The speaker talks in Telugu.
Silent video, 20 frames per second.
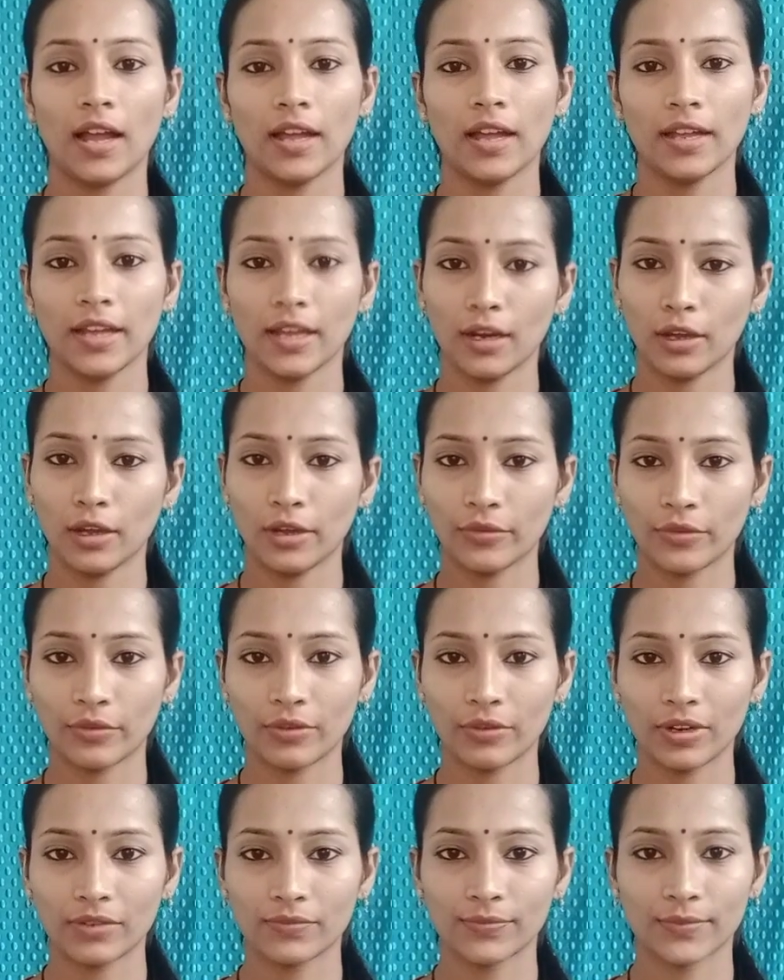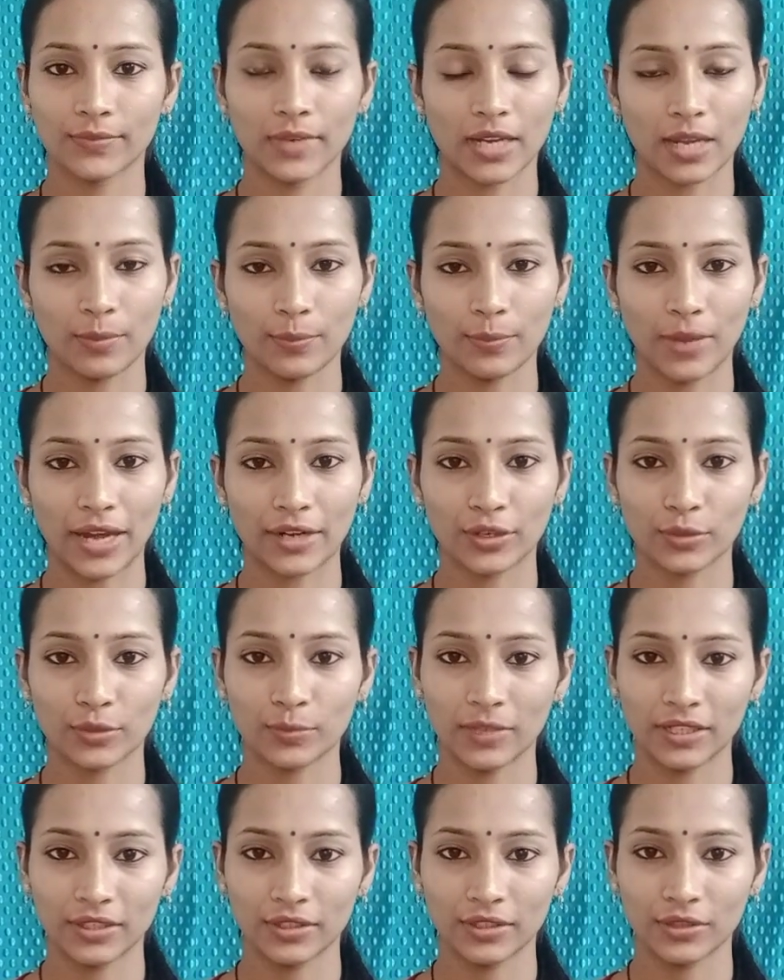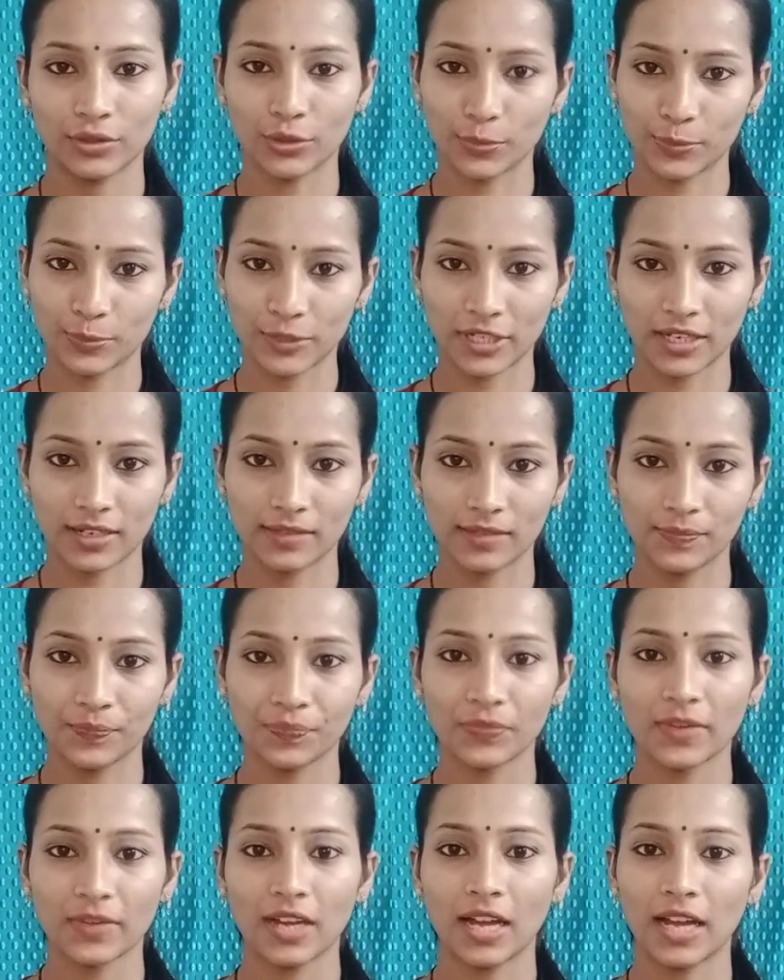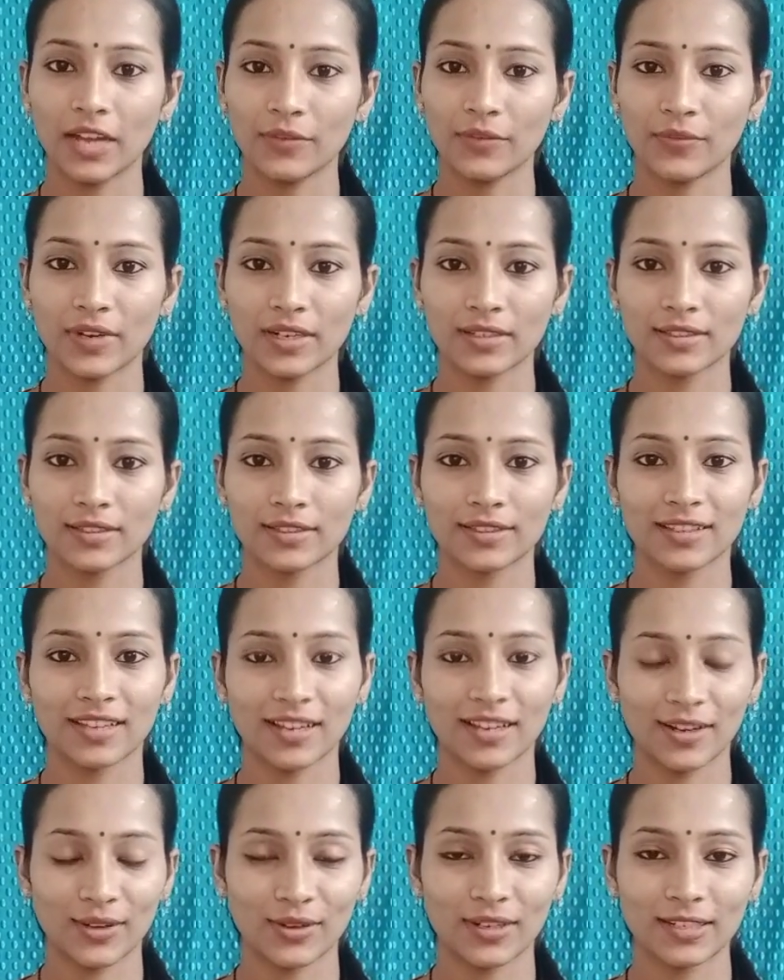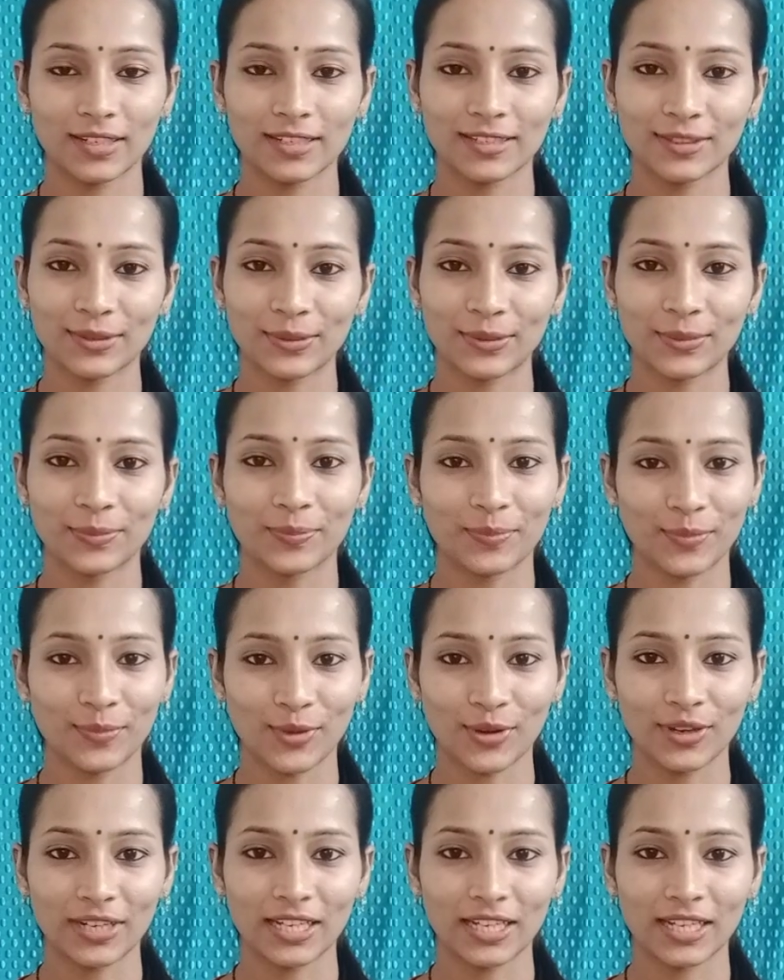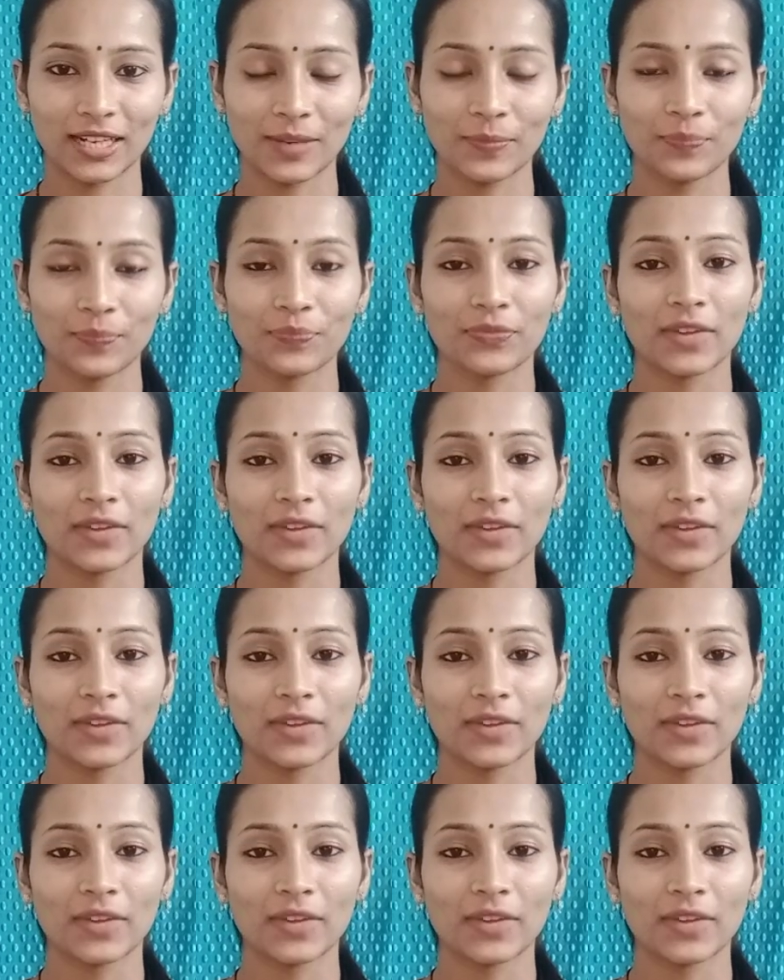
హాయ్ హలో ఎవ్రీవన్ వెల్కమ్ బ్యాక్ టు మై యూట్యూబ్ ఛానల్ హాయ్ ఫ్రెండ్స్ ఎలా ఉన్నారు అందరూ బాగున్నారా